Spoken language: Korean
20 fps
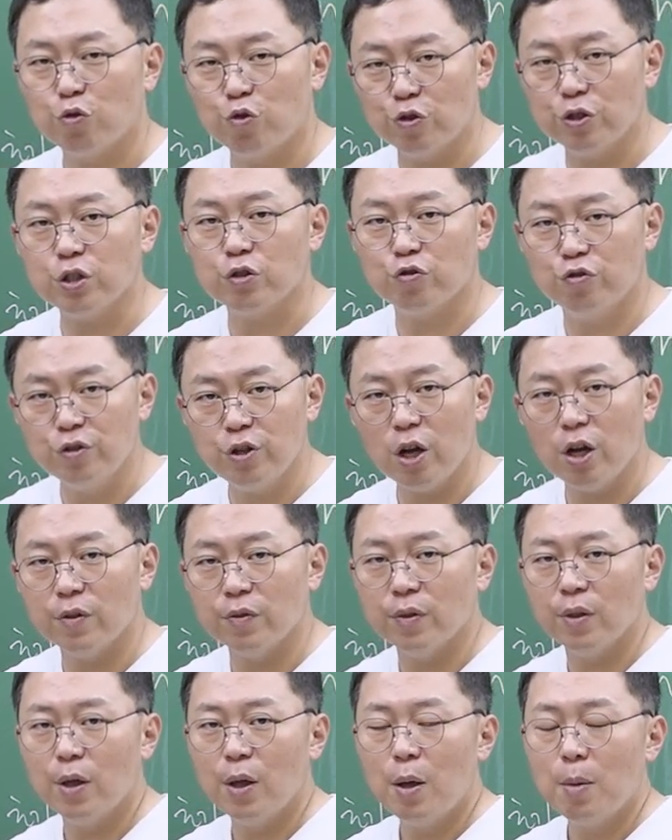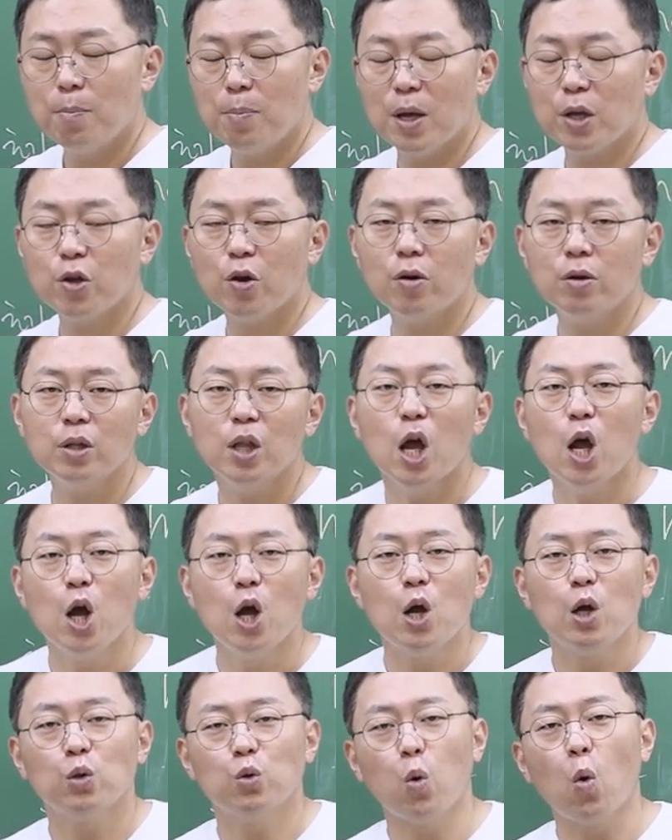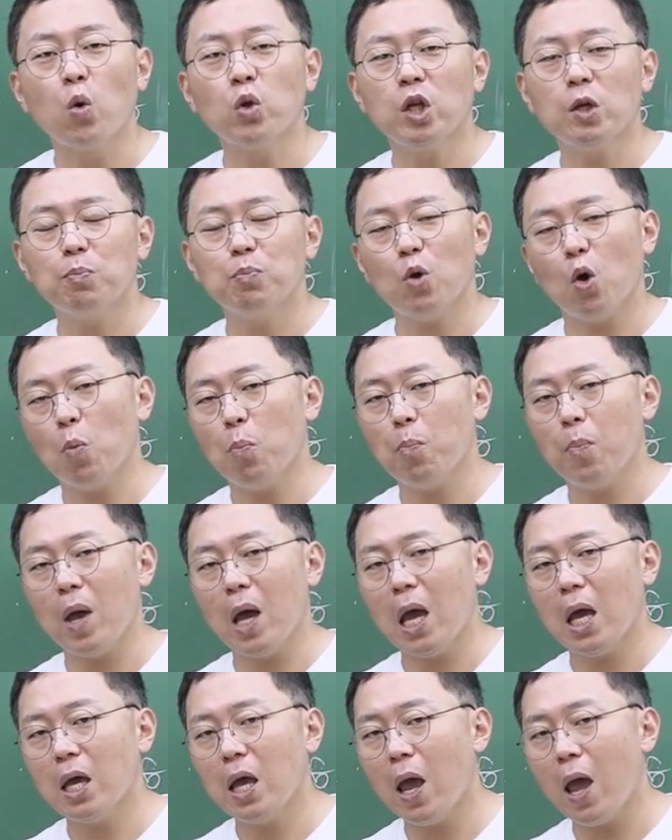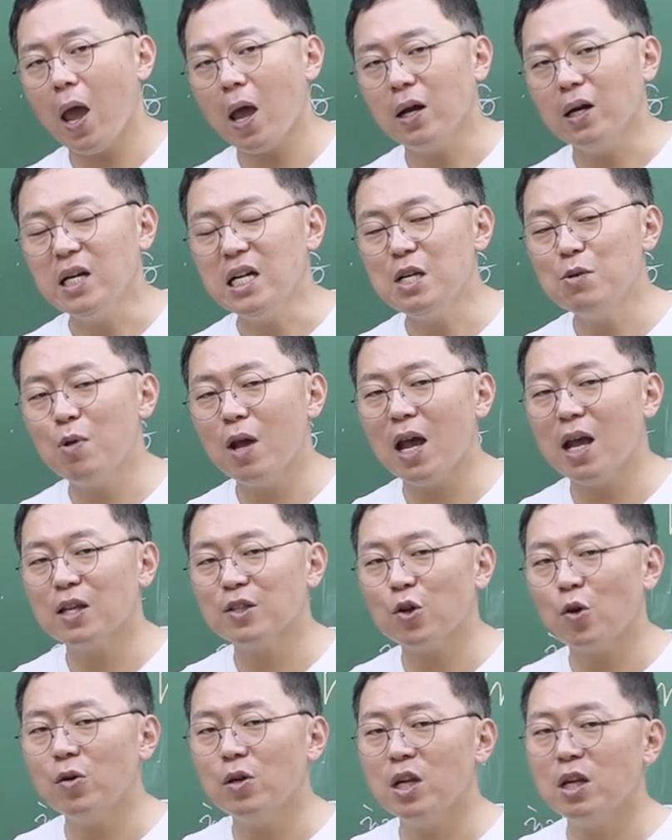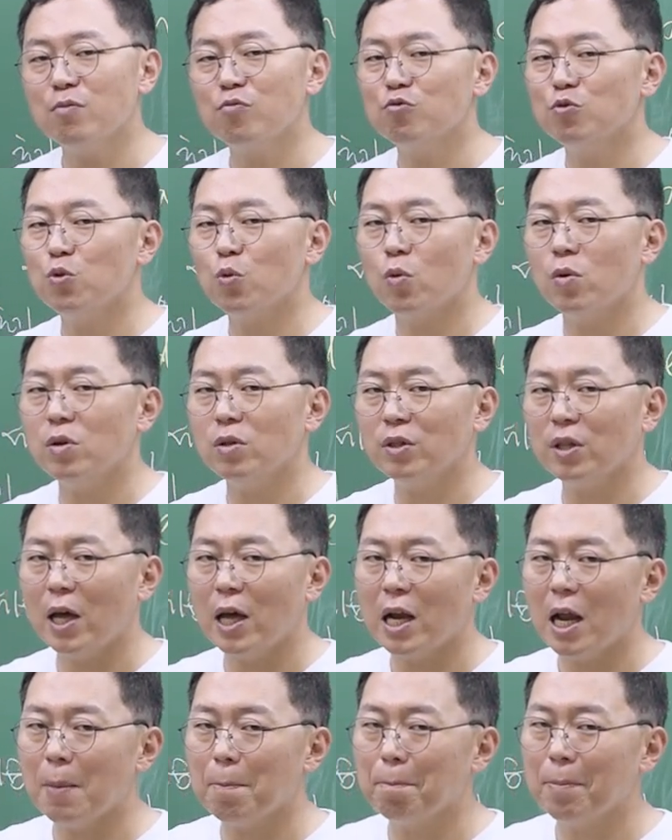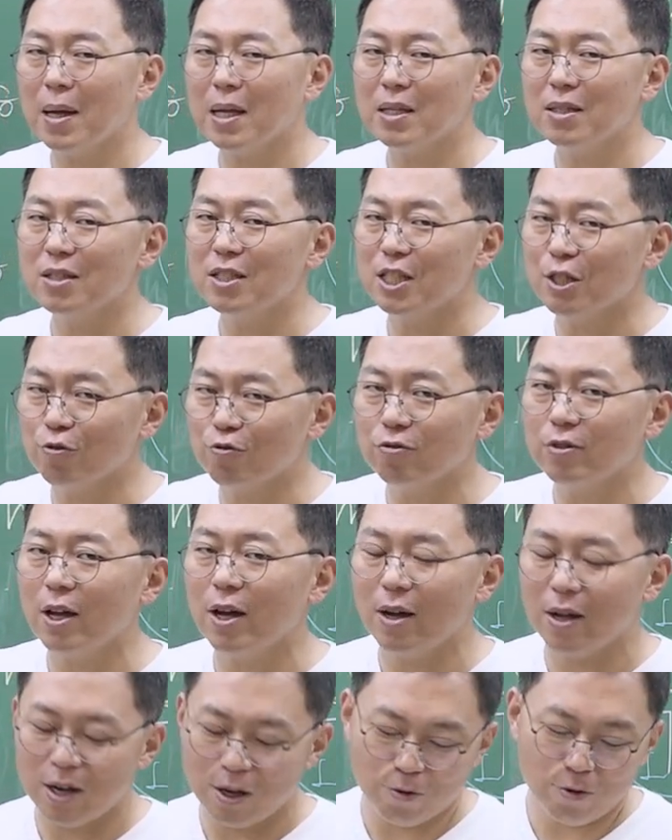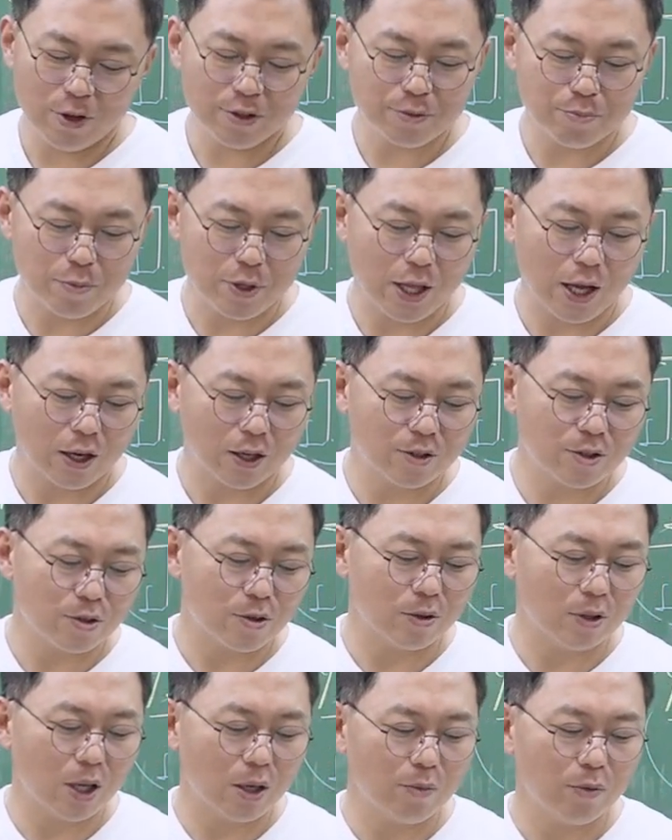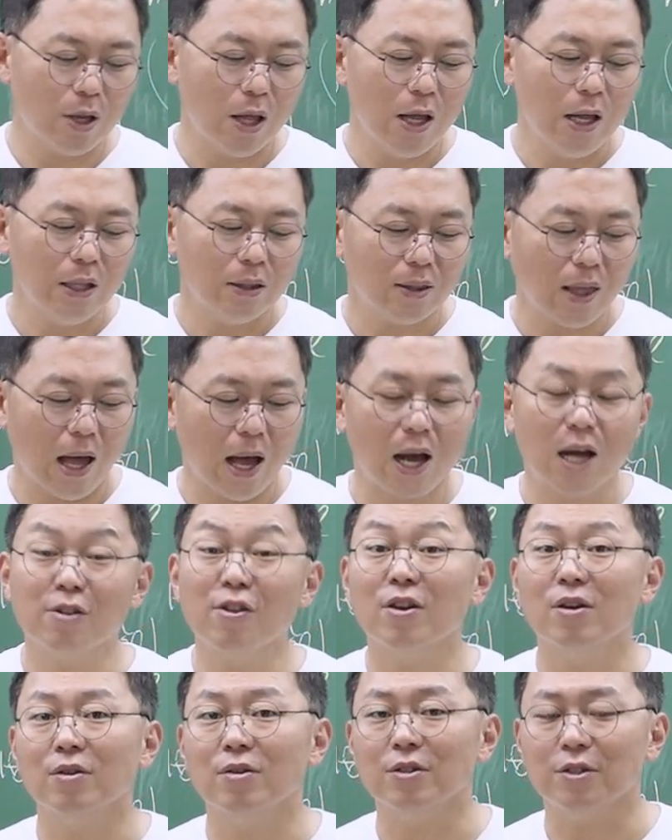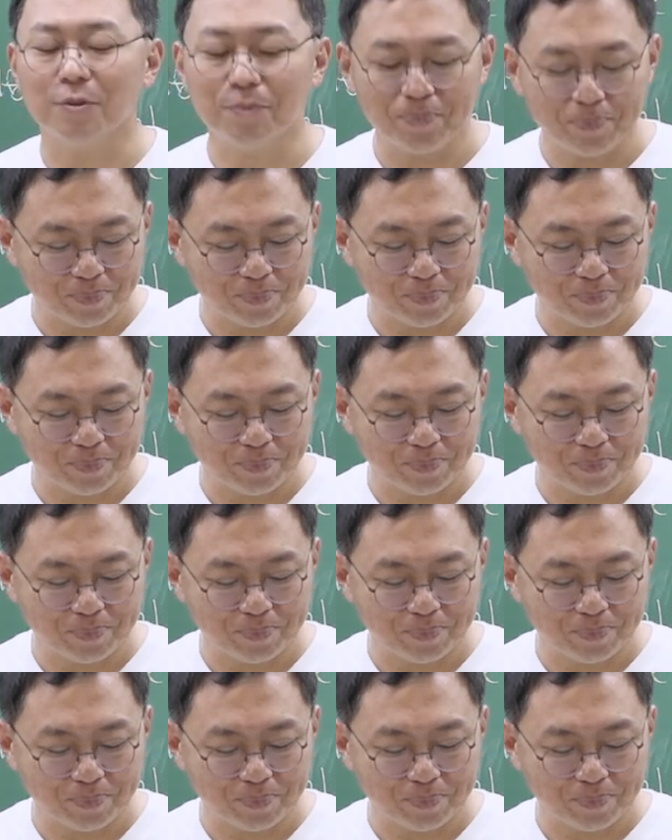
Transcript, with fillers: 99년. 배경은 독립협회의 의회 설립운동을 탄압한 직후다라고 했습니다. 그래서 정답은 다가 되는 거죠.